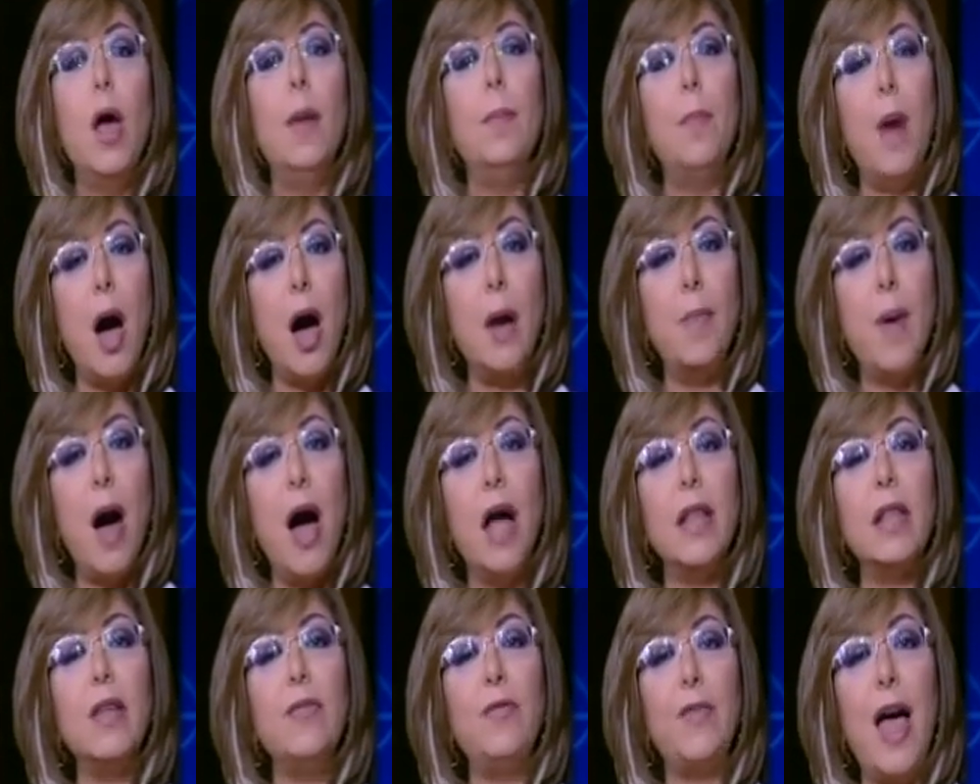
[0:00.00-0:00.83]
مع
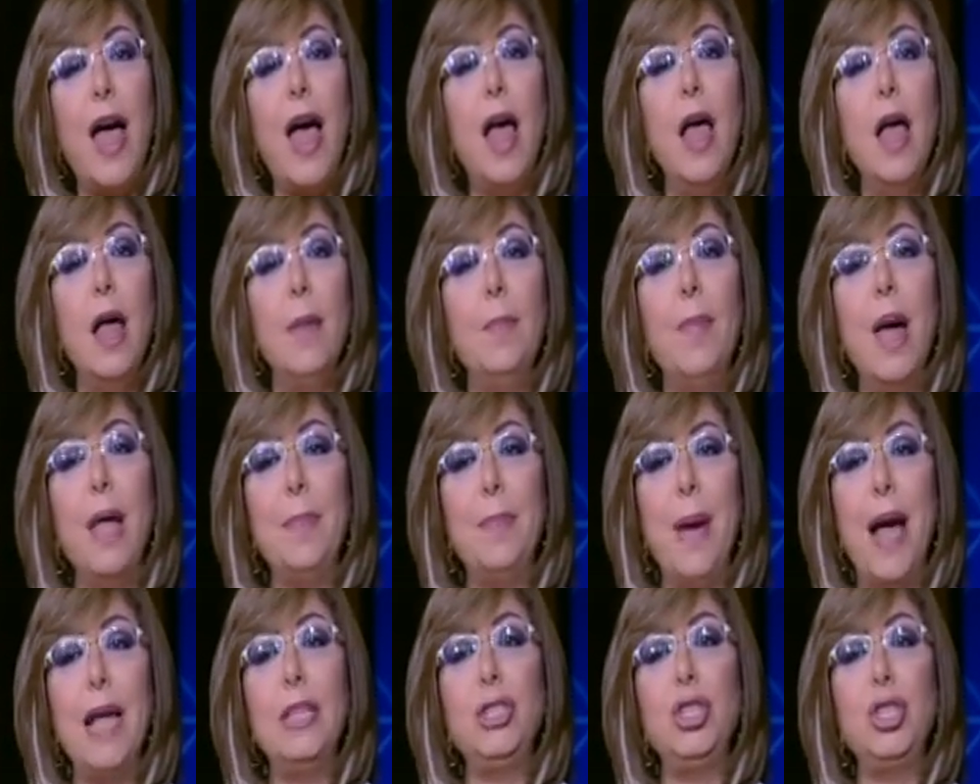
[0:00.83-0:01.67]
بعض فما
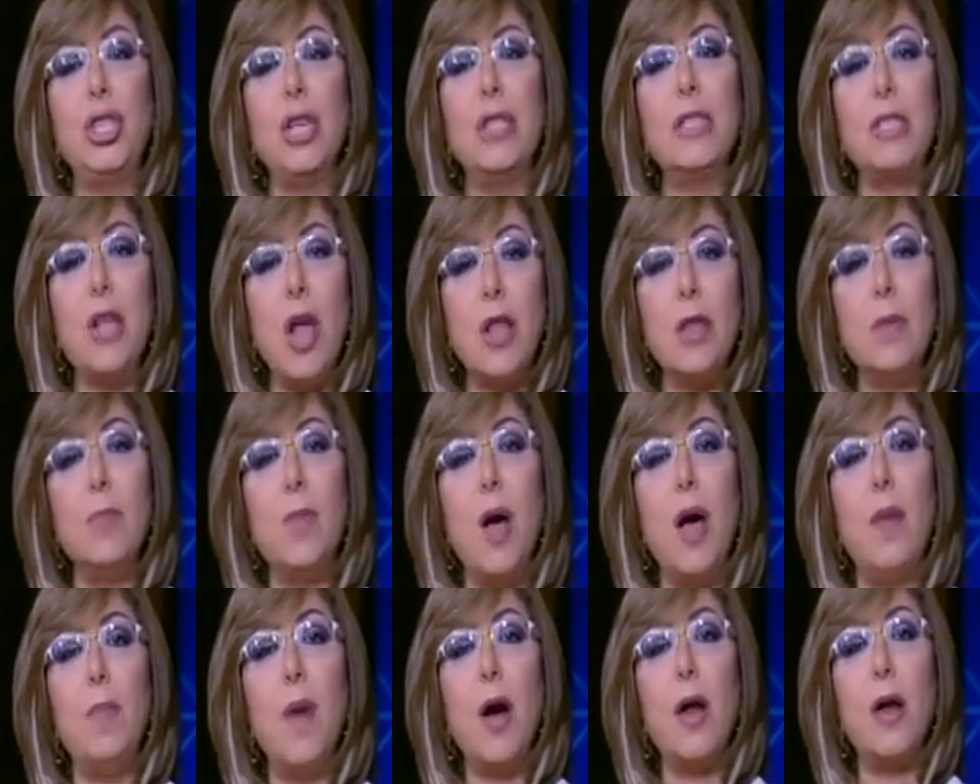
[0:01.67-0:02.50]
يبقاش
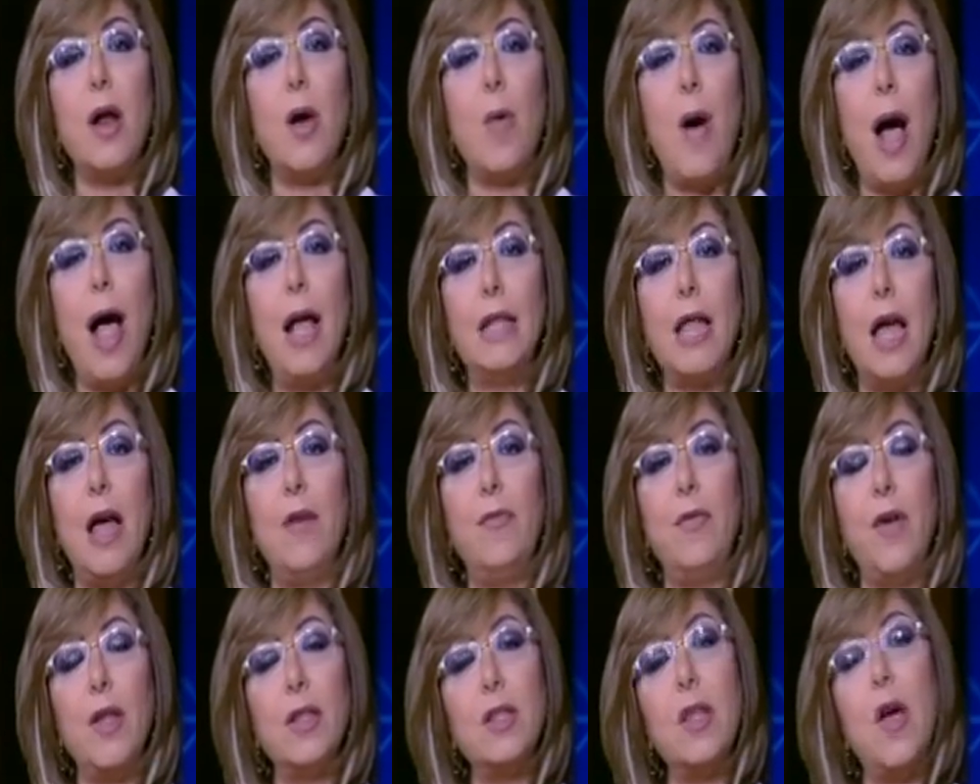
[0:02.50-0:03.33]
الصدمه مره واحده
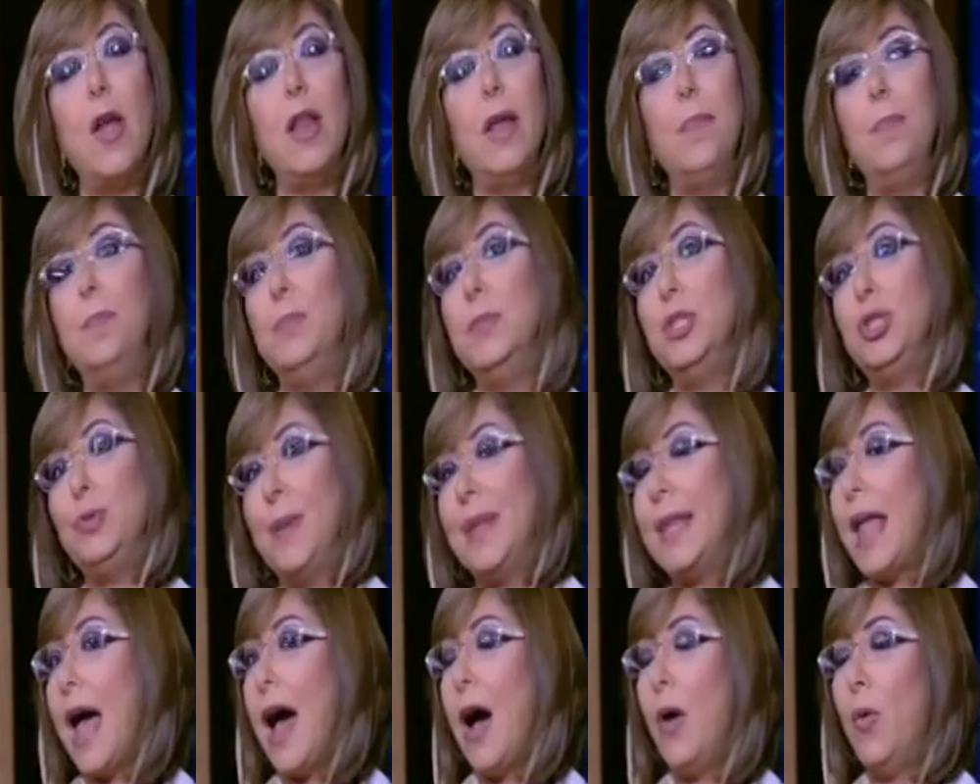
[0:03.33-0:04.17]
فالطالب مش
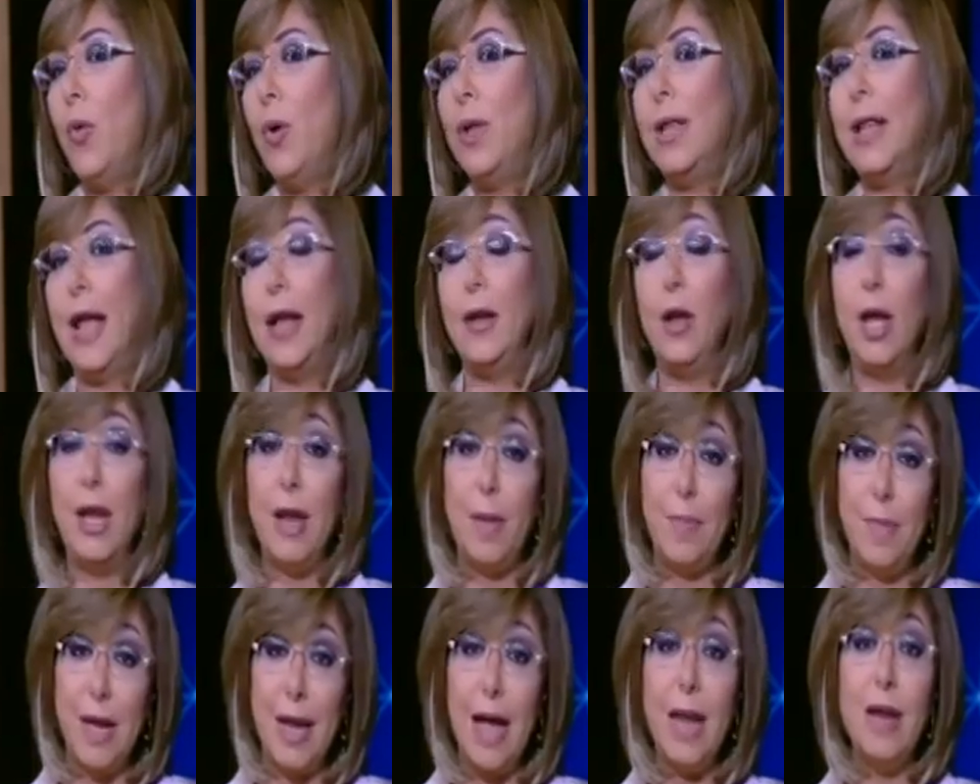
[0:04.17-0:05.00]
متعود لان احنا
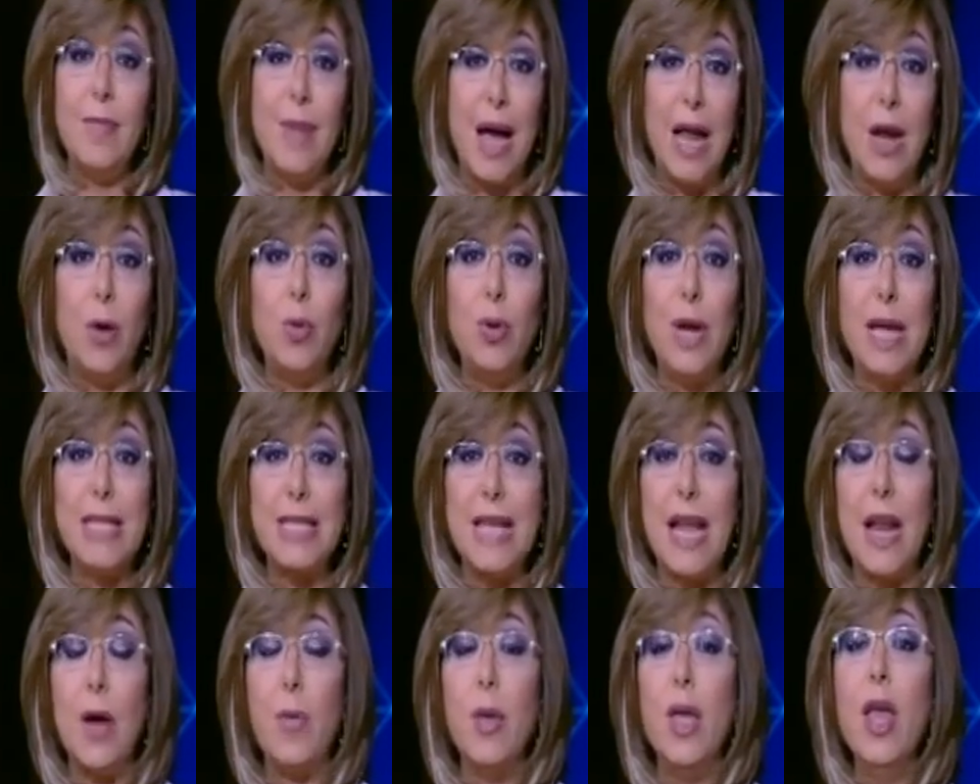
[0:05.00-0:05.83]
بنتكلم على اولى
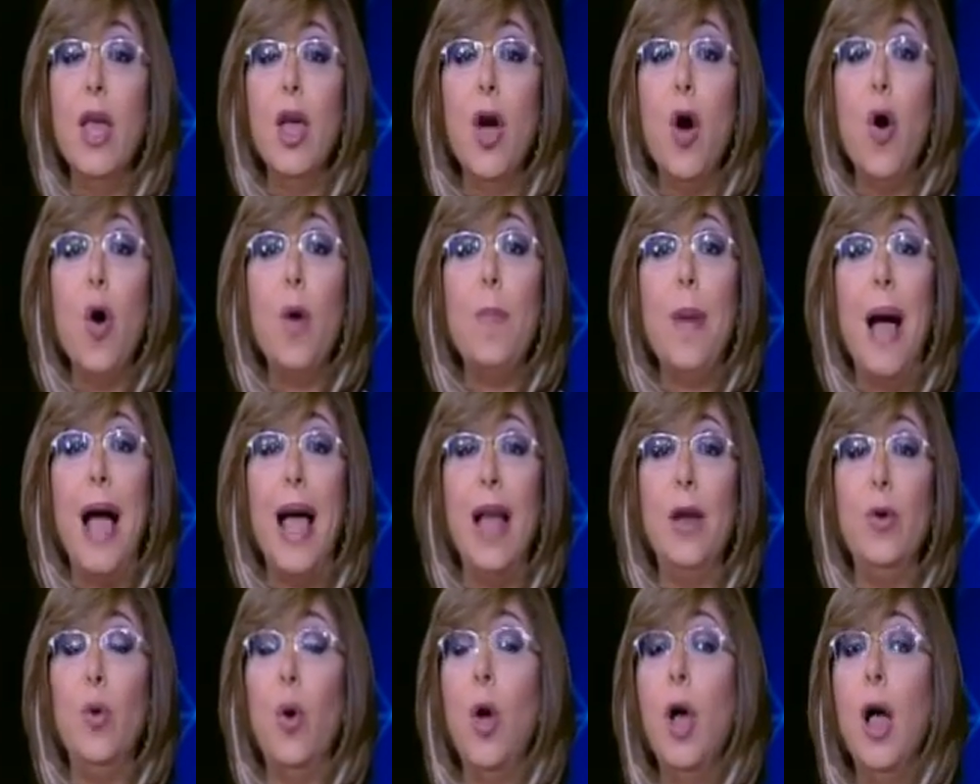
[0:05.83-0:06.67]
ثانوي هو
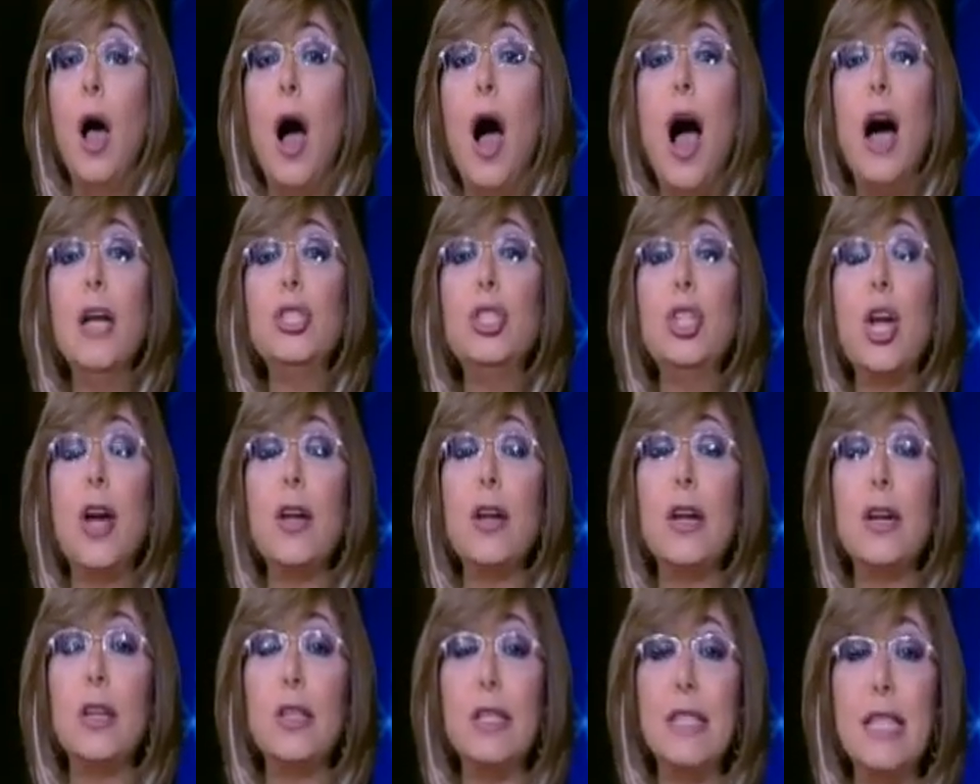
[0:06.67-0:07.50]
بقاله
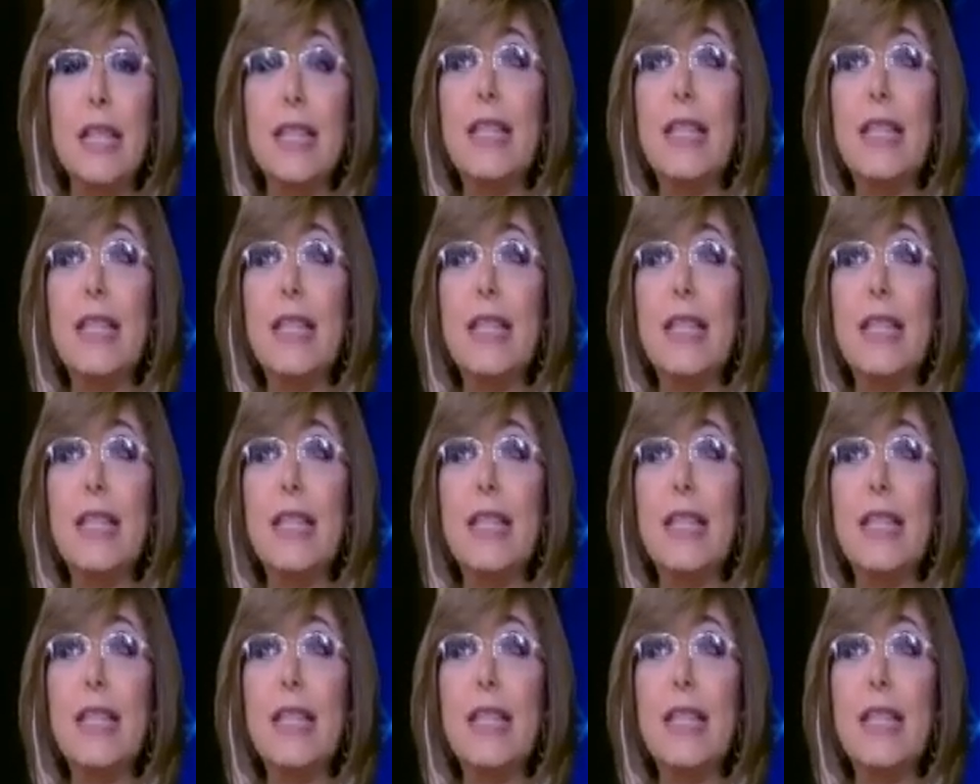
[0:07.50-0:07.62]
10